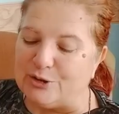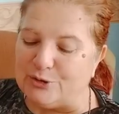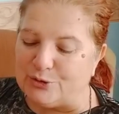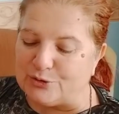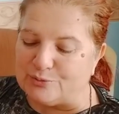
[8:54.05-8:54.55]

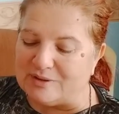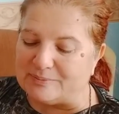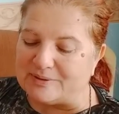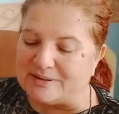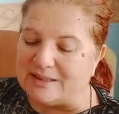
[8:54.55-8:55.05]
Yorum
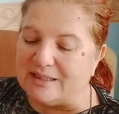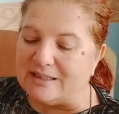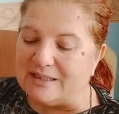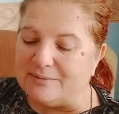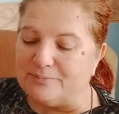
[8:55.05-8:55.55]
yapın,
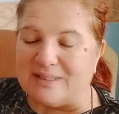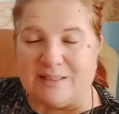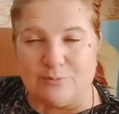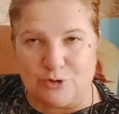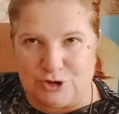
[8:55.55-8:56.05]

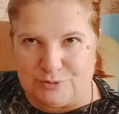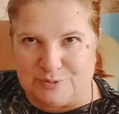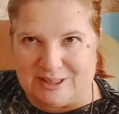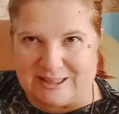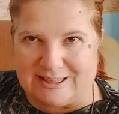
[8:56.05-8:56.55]
bir emoji
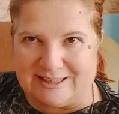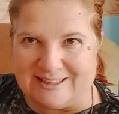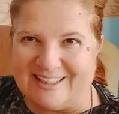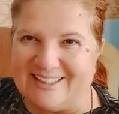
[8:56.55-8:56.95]
bırakın